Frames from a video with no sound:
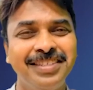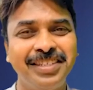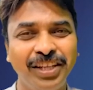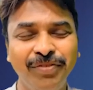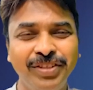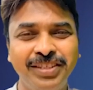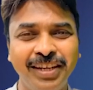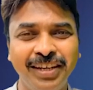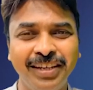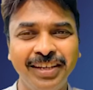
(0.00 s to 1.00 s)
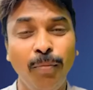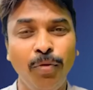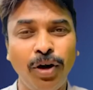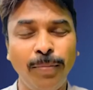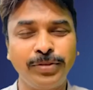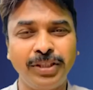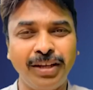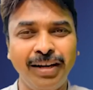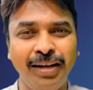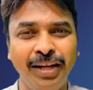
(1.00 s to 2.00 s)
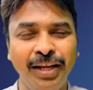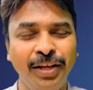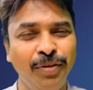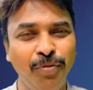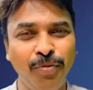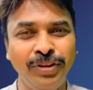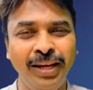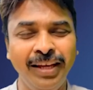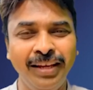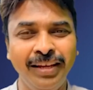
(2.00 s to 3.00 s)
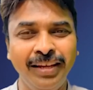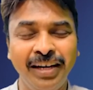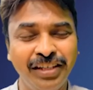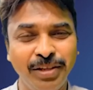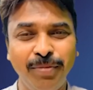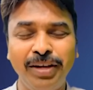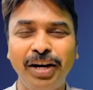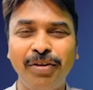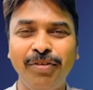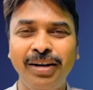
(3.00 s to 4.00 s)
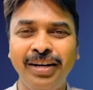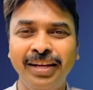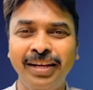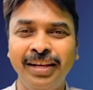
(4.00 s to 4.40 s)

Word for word: చదివించండి ముఖ పుస్తకాన్ని వదిలి నిజమైనటువంటి